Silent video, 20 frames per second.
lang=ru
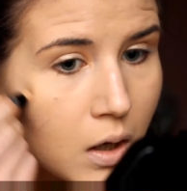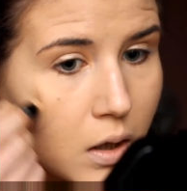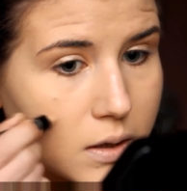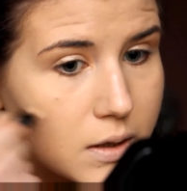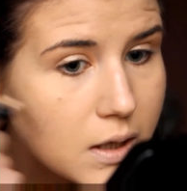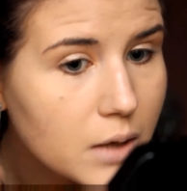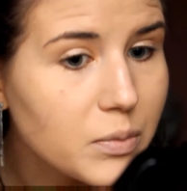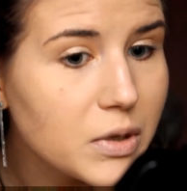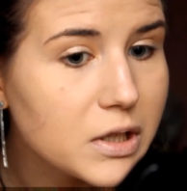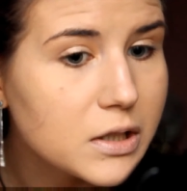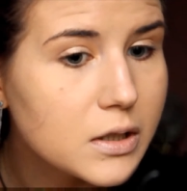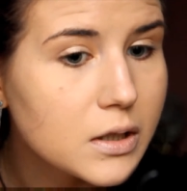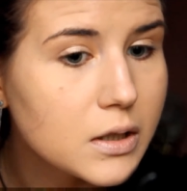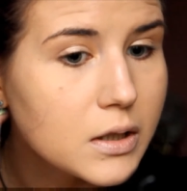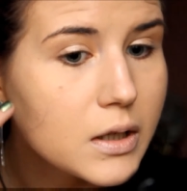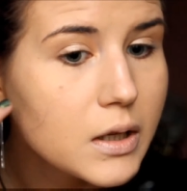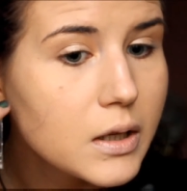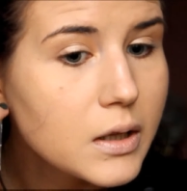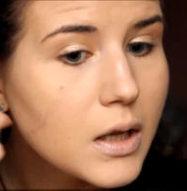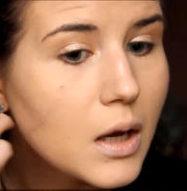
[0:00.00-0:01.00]
заметьте,
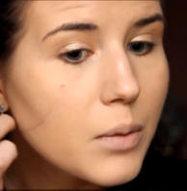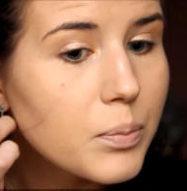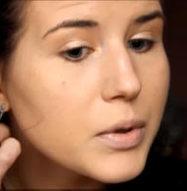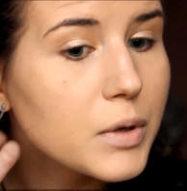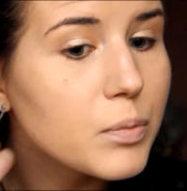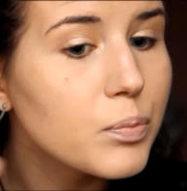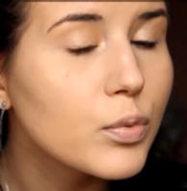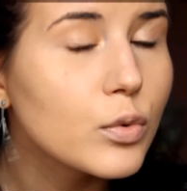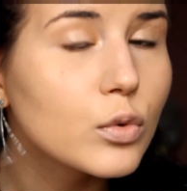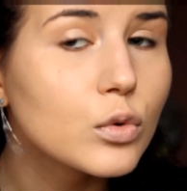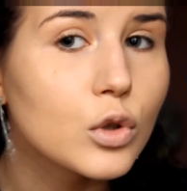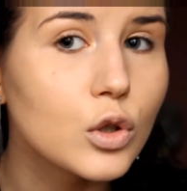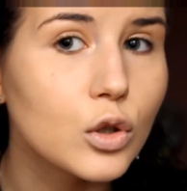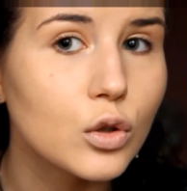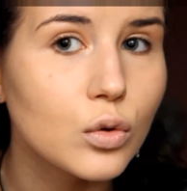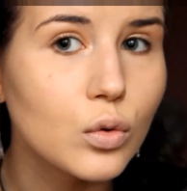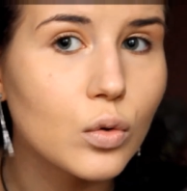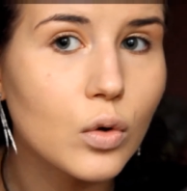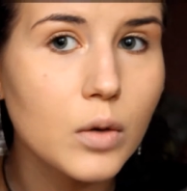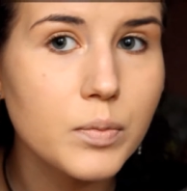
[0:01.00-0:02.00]
не на
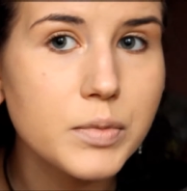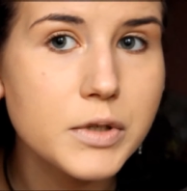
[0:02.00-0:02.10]
припудренную